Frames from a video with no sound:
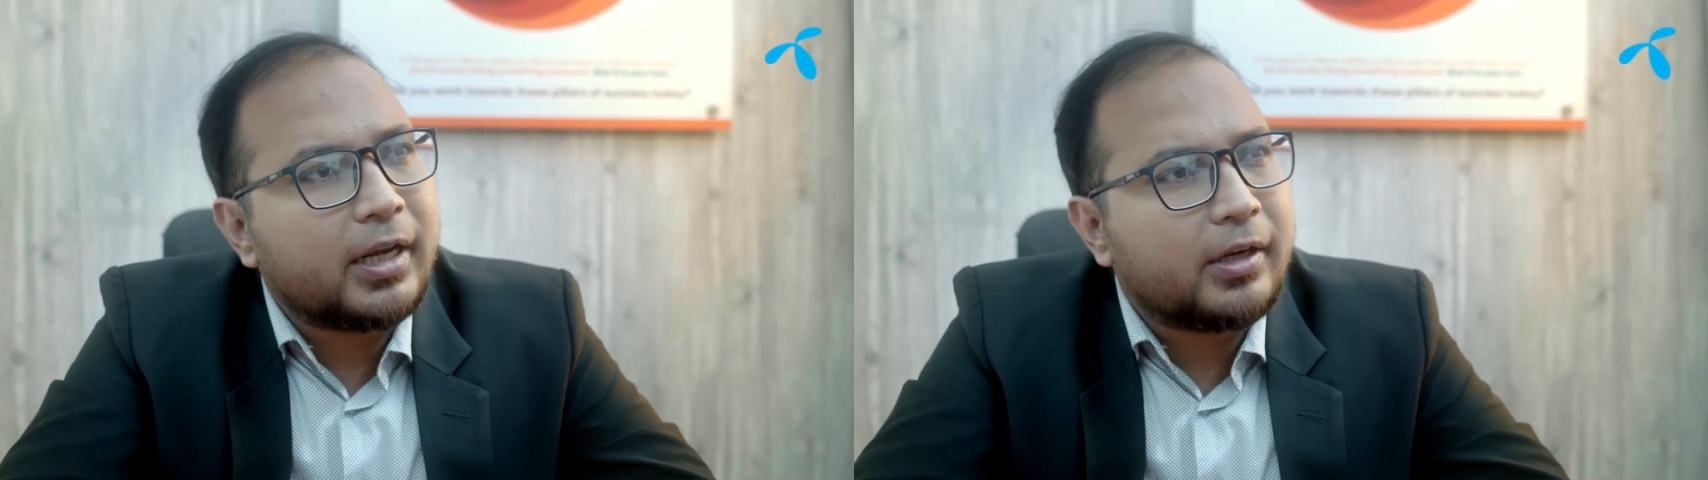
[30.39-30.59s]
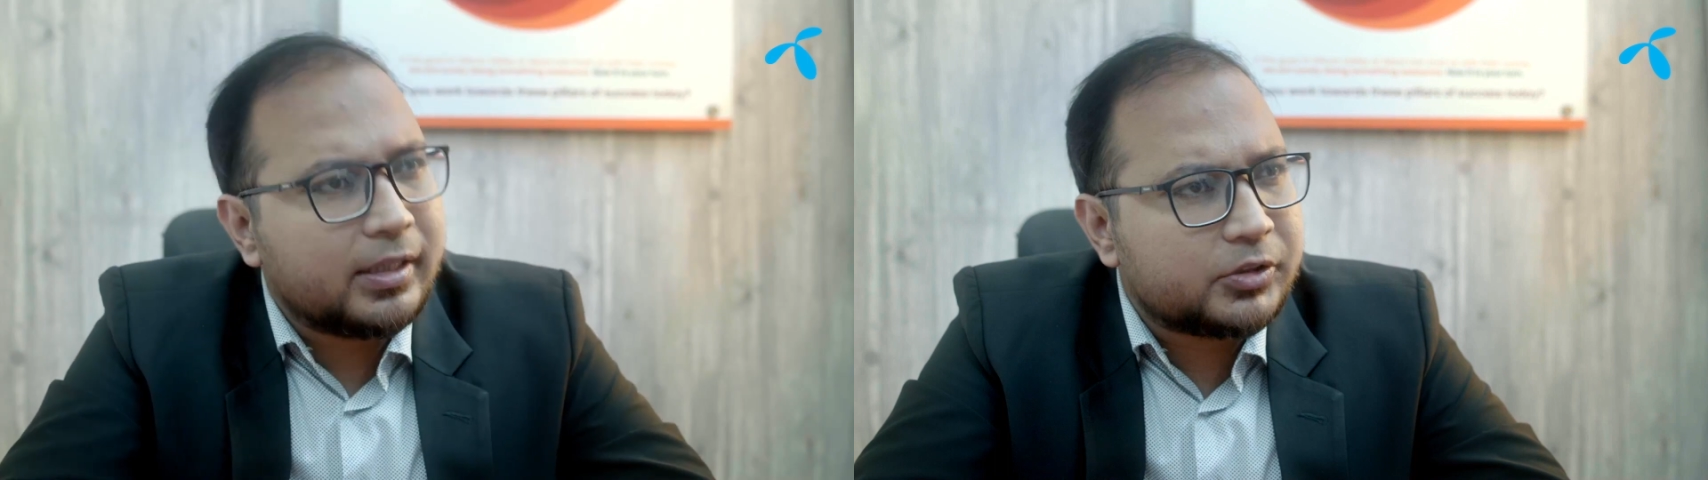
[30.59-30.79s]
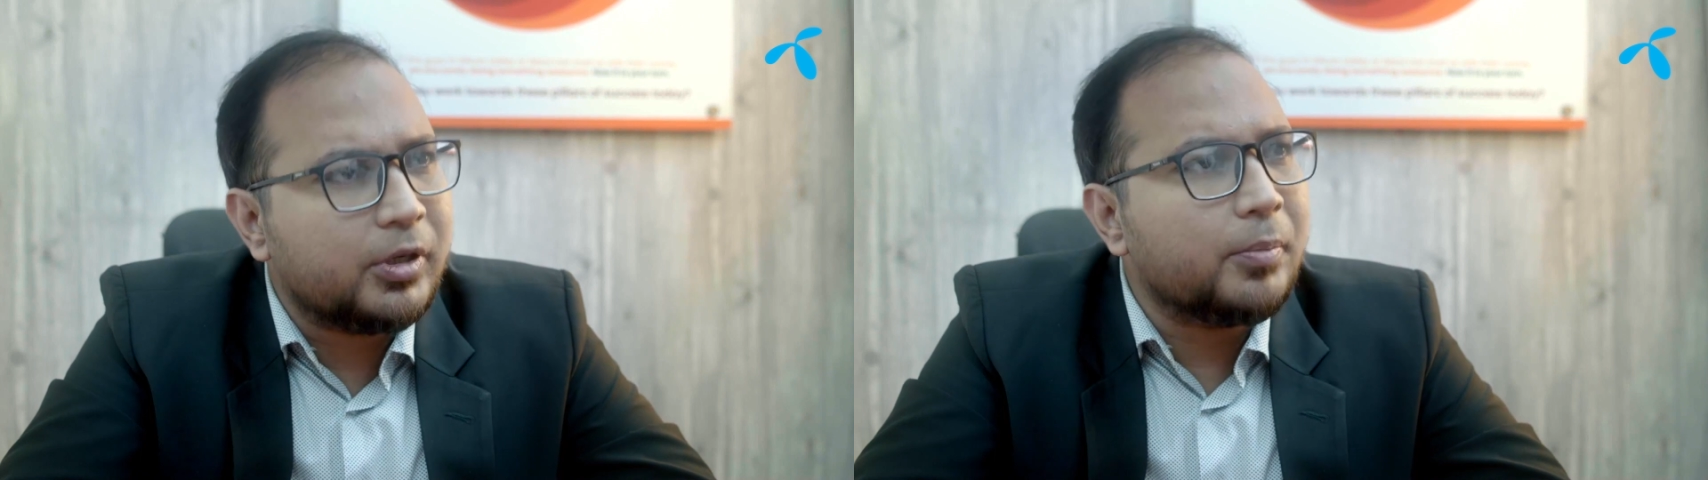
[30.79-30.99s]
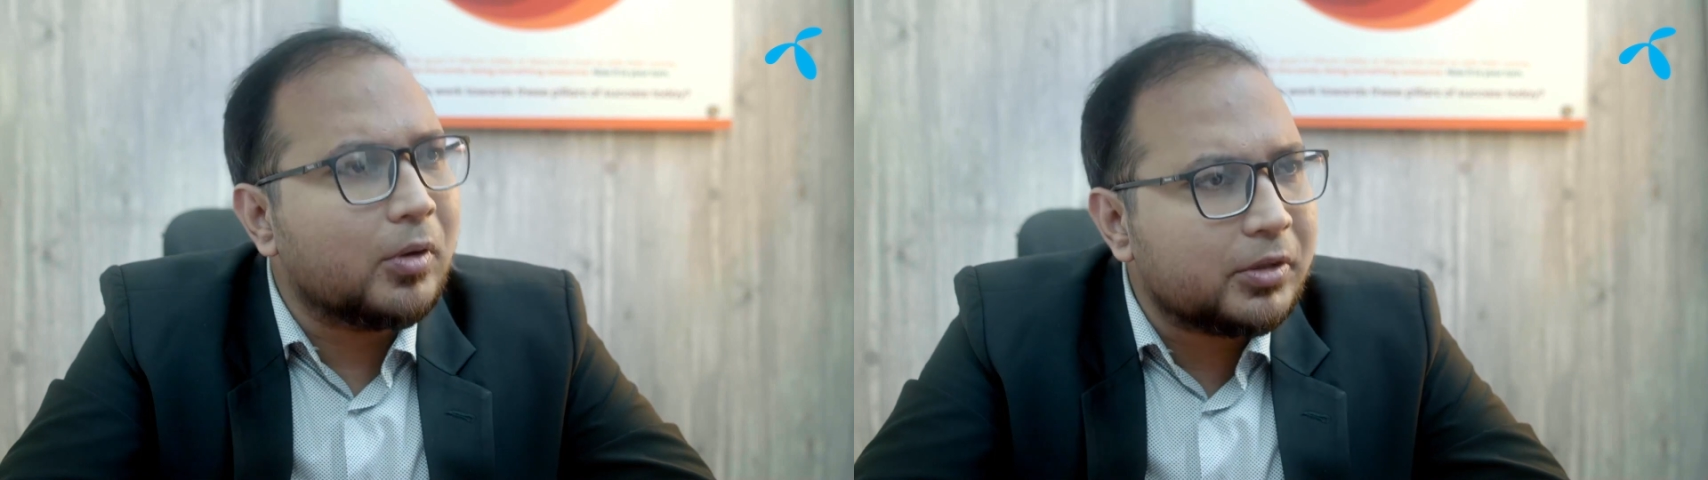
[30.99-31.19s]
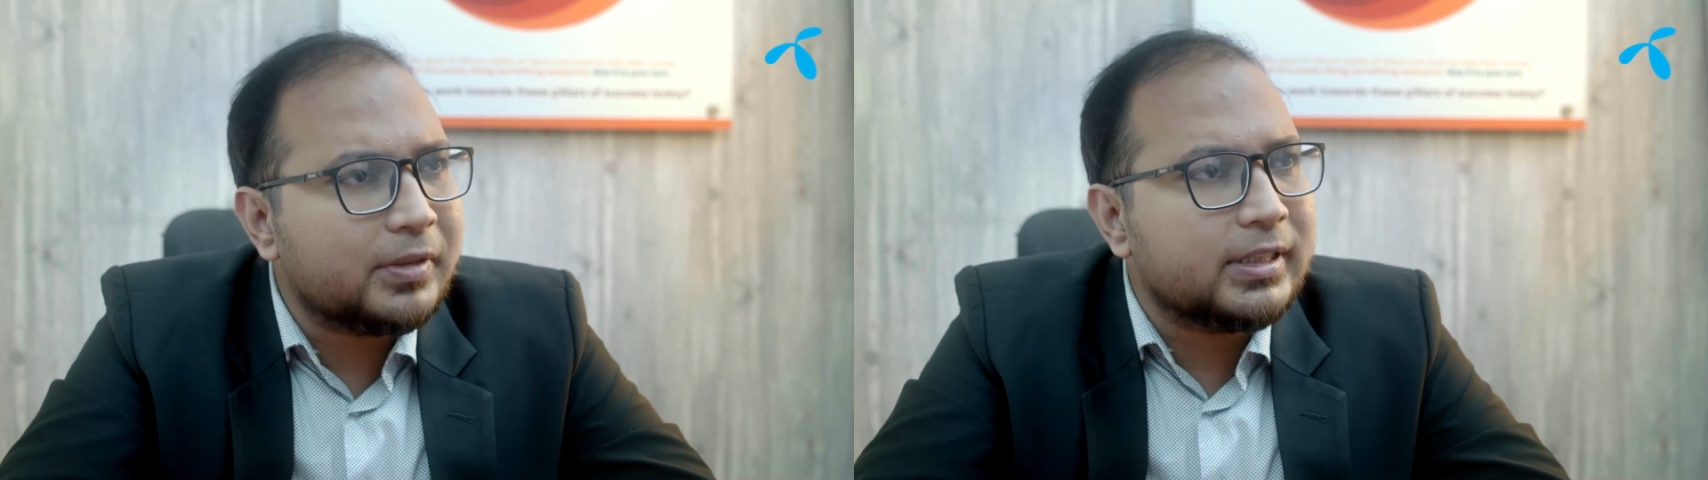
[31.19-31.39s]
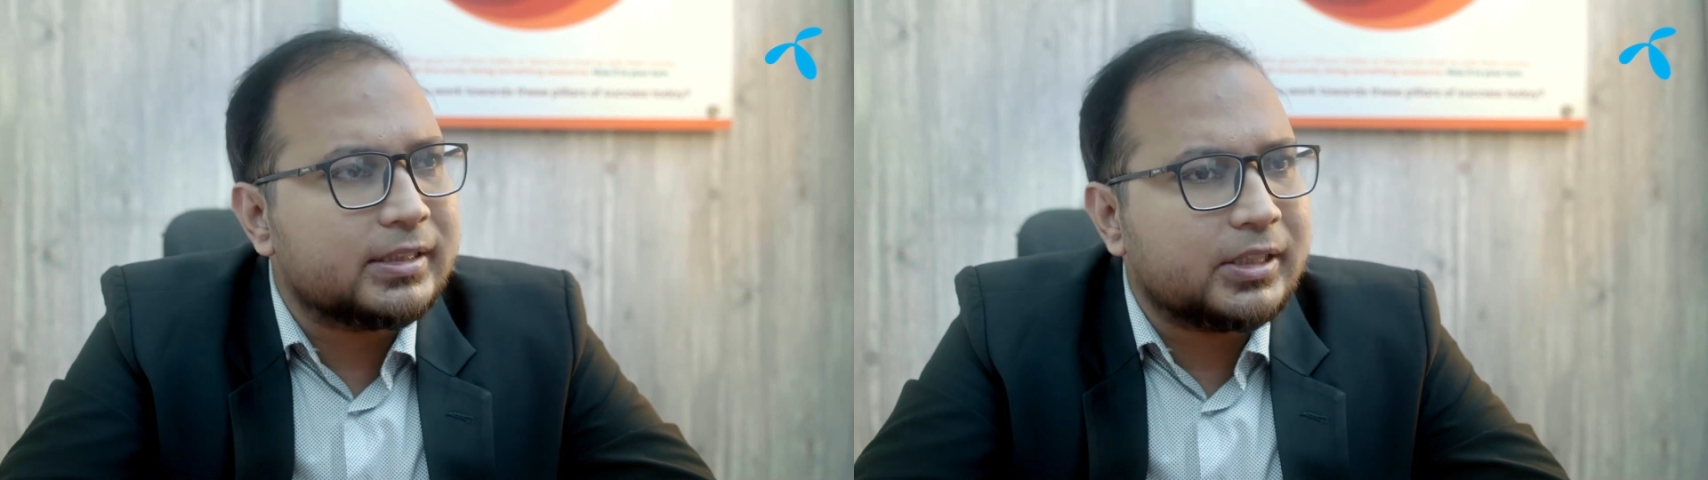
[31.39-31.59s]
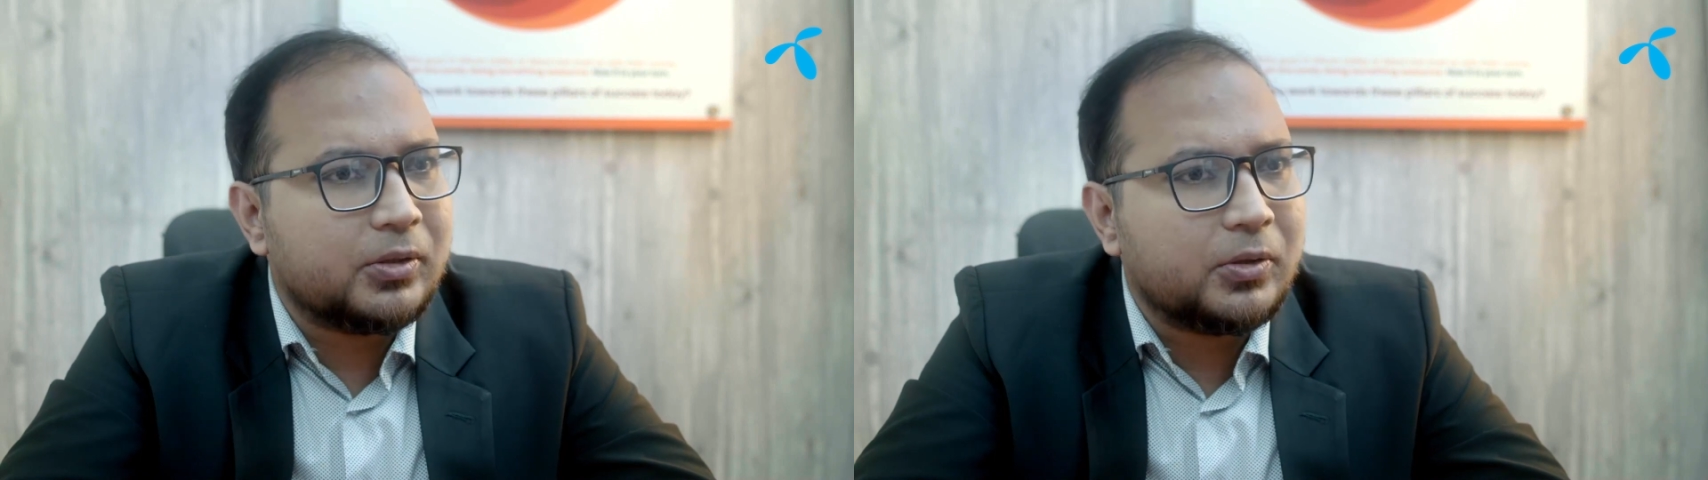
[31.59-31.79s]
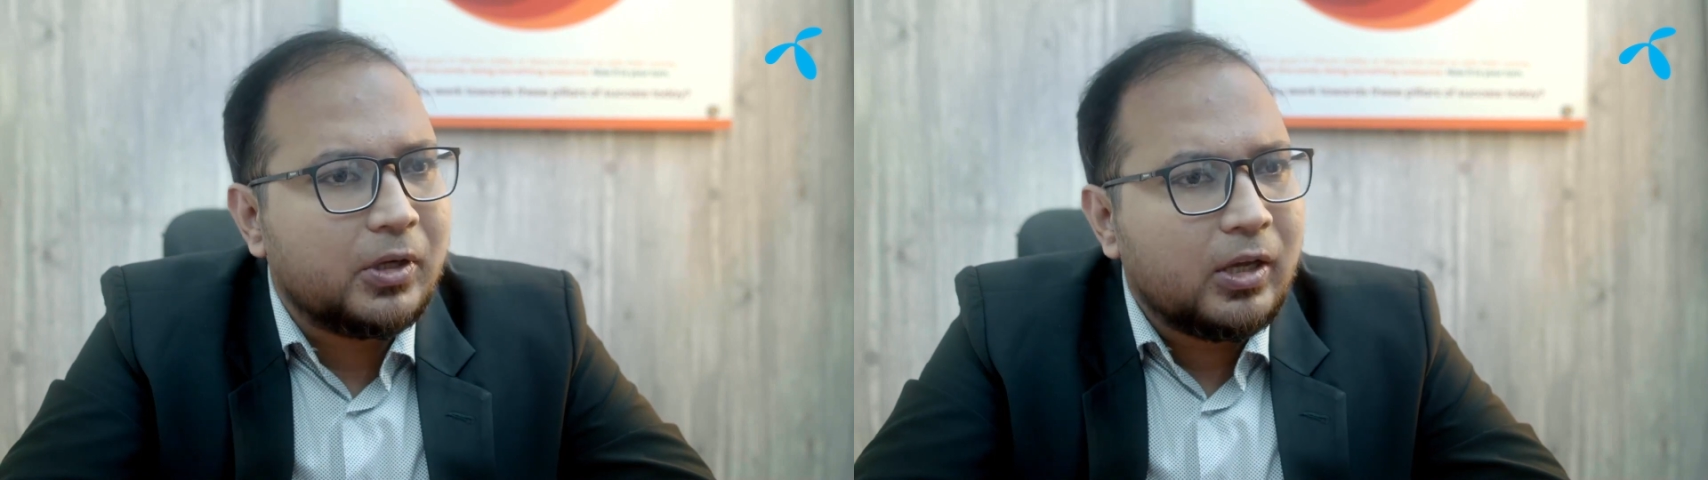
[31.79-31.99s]
অনেক রেস্টুরেন্ট বন্ধ হয়ে
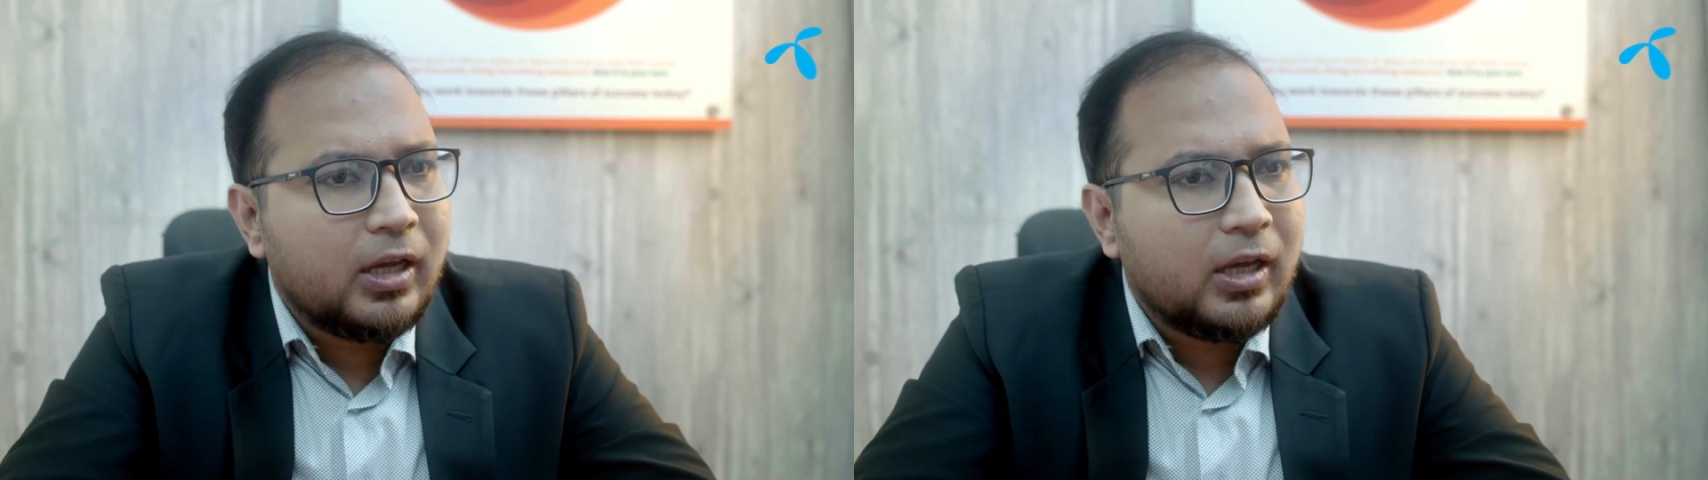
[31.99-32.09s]
যাচ্ছিল